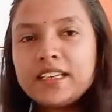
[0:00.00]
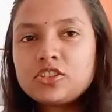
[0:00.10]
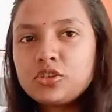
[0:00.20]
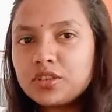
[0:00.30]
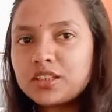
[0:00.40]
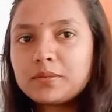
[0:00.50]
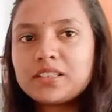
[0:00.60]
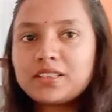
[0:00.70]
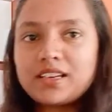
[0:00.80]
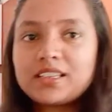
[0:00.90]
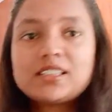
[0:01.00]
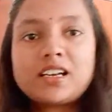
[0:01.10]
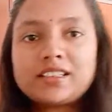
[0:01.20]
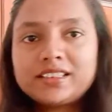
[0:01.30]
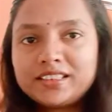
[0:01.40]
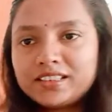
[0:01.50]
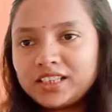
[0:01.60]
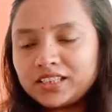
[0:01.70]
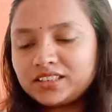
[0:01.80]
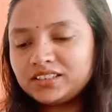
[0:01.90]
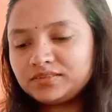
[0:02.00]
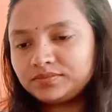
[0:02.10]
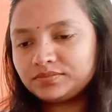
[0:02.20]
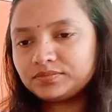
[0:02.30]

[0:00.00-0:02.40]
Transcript: एक छोटा चम्मच जाएगा ज़्यादा नहीं जाएगा